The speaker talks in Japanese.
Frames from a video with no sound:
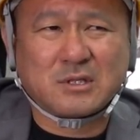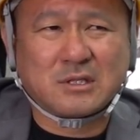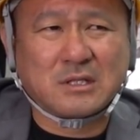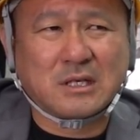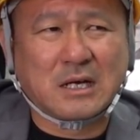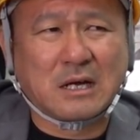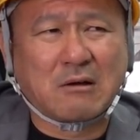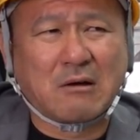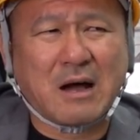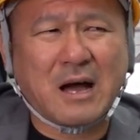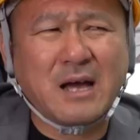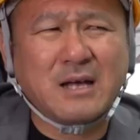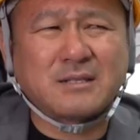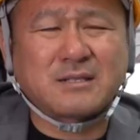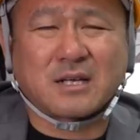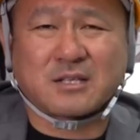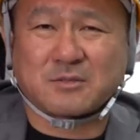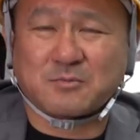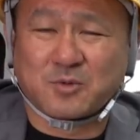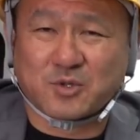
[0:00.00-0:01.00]
あの挨
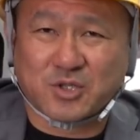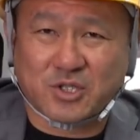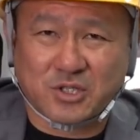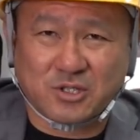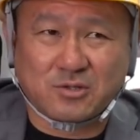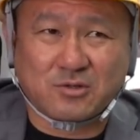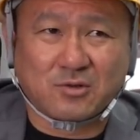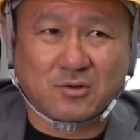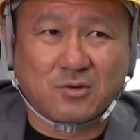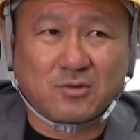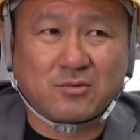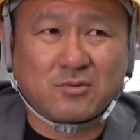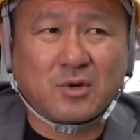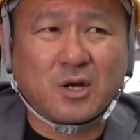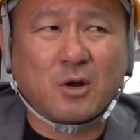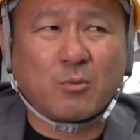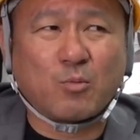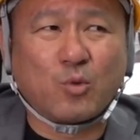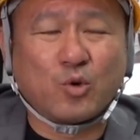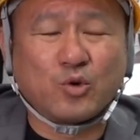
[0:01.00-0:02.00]
拶のシーンと
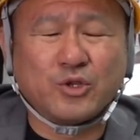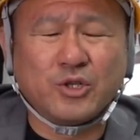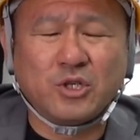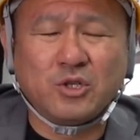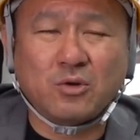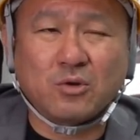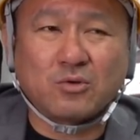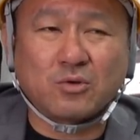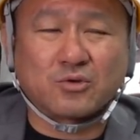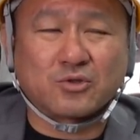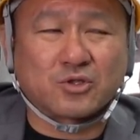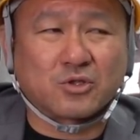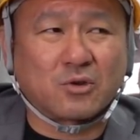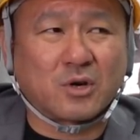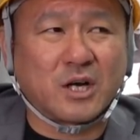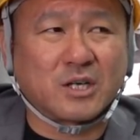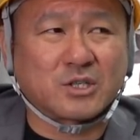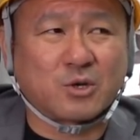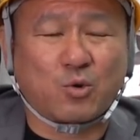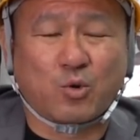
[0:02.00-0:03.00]
ほらもう二度とうちの
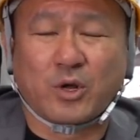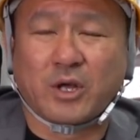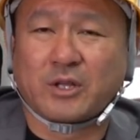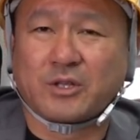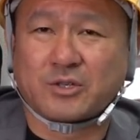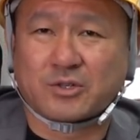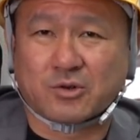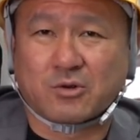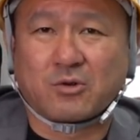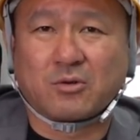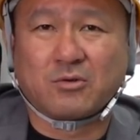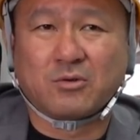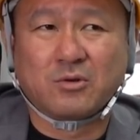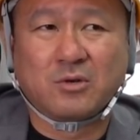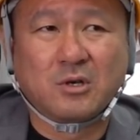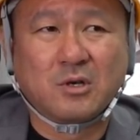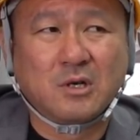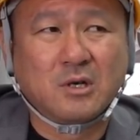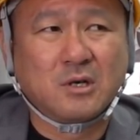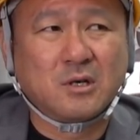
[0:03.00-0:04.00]
会社来れんでしょ
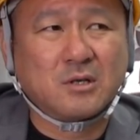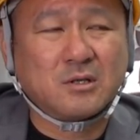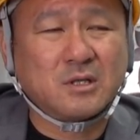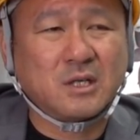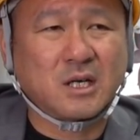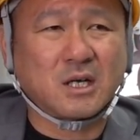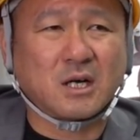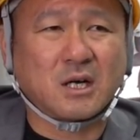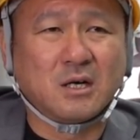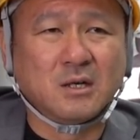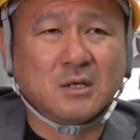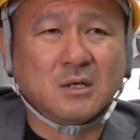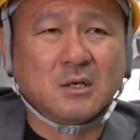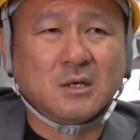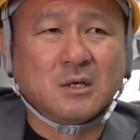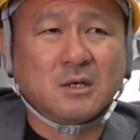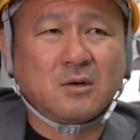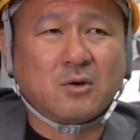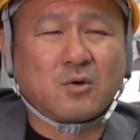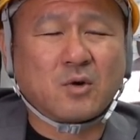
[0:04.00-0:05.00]
だから
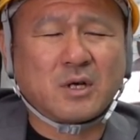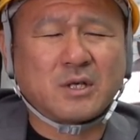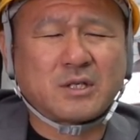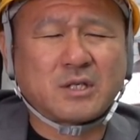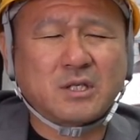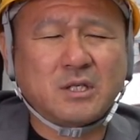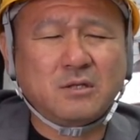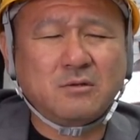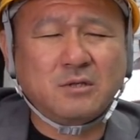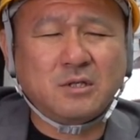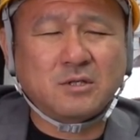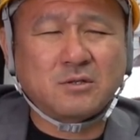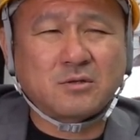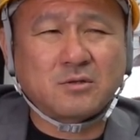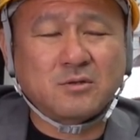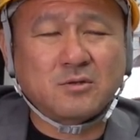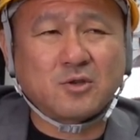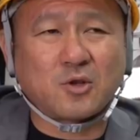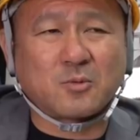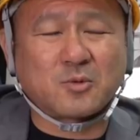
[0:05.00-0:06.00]
俺は引き抜き
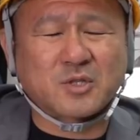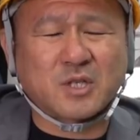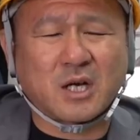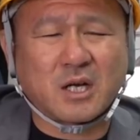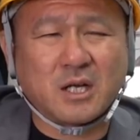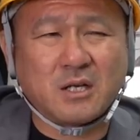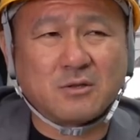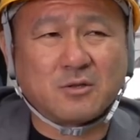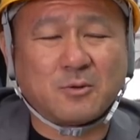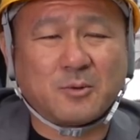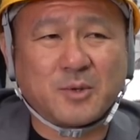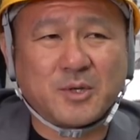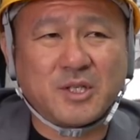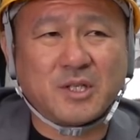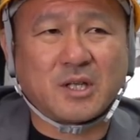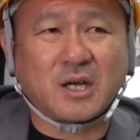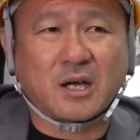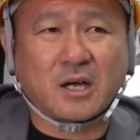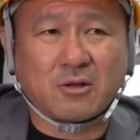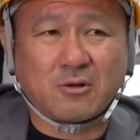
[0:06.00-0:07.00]
するのもされるのもいい
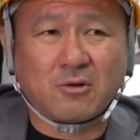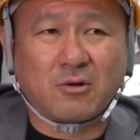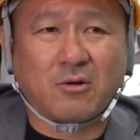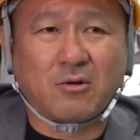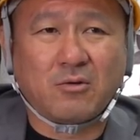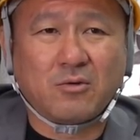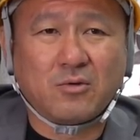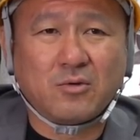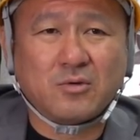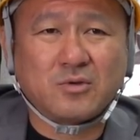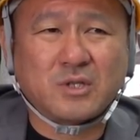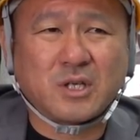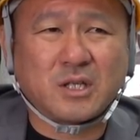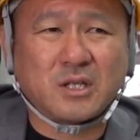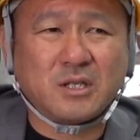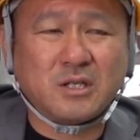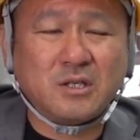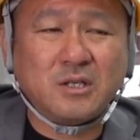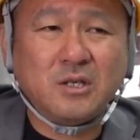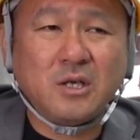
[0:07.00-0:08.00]
んだけどだっ
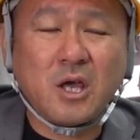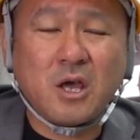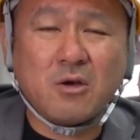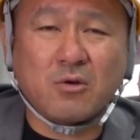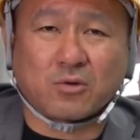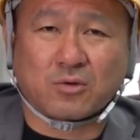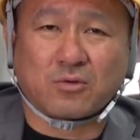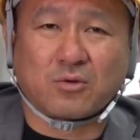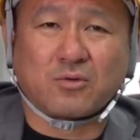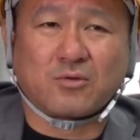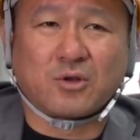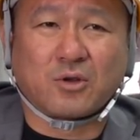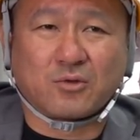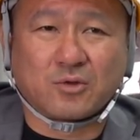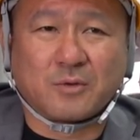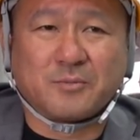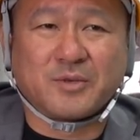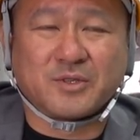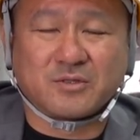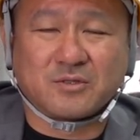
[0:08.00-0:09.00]
て言えよってことだよ
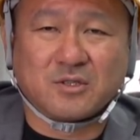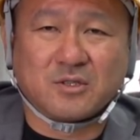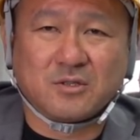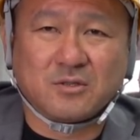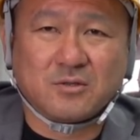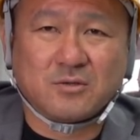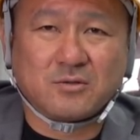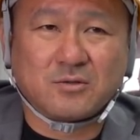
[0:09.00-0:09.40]
ね、別に。